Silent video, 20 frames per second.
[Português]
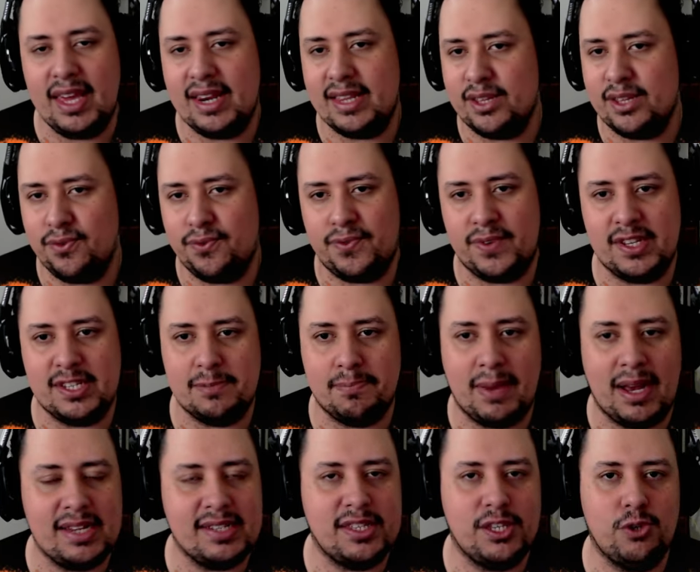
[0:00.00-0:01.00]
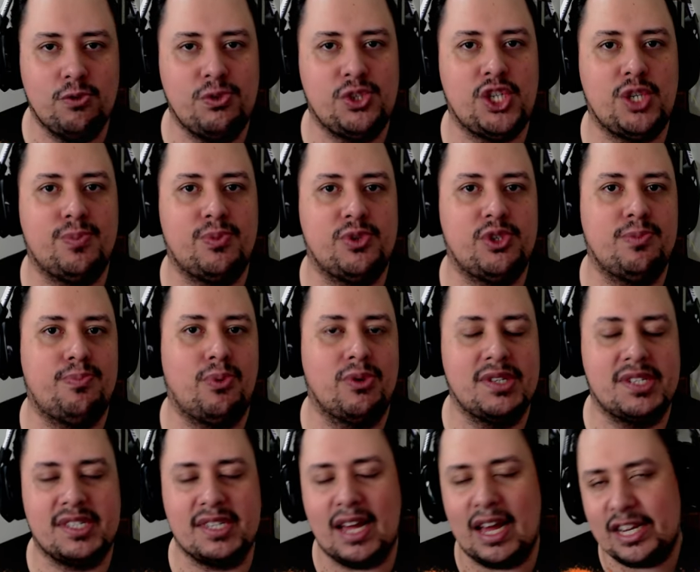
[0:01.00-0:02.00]
ele não fez mais nenhum tipo de
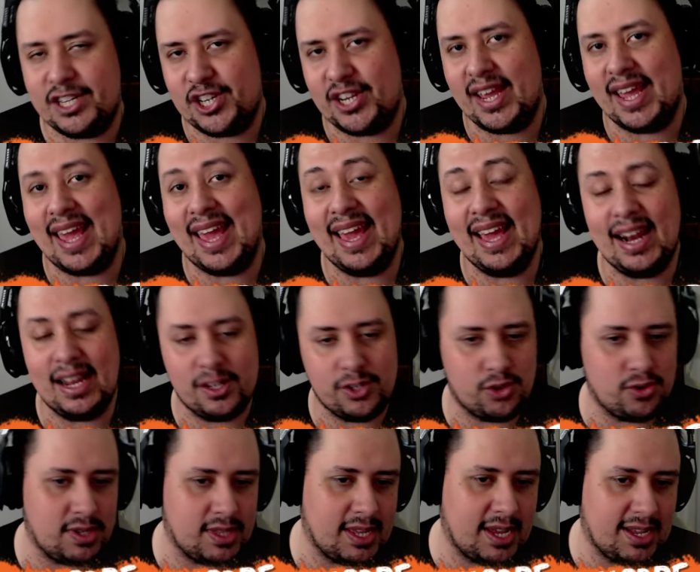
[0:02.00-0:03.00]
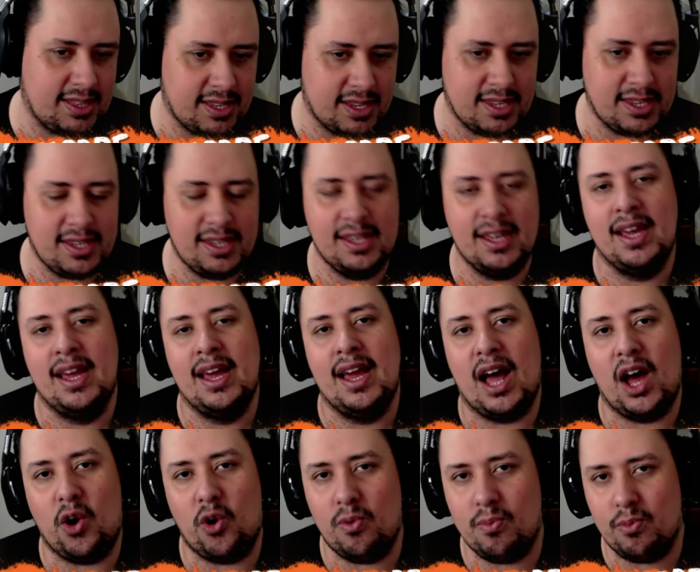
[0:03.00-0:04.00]
postagem relacionada aí
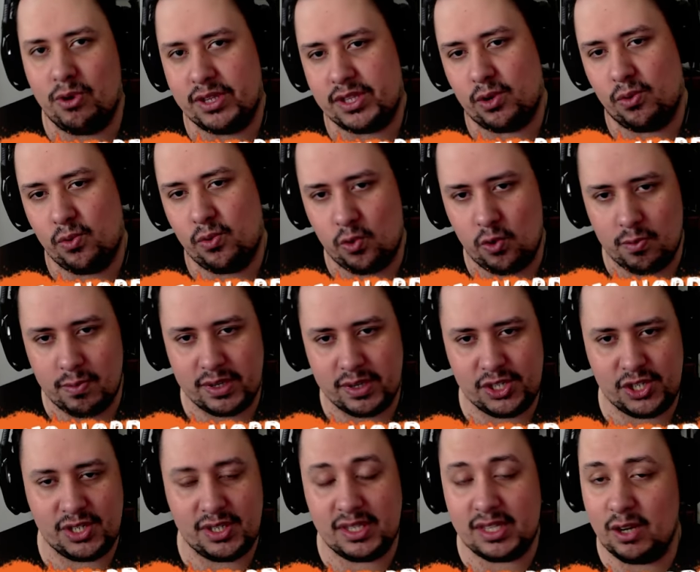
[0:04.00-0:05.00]
ao Mortal Kombat.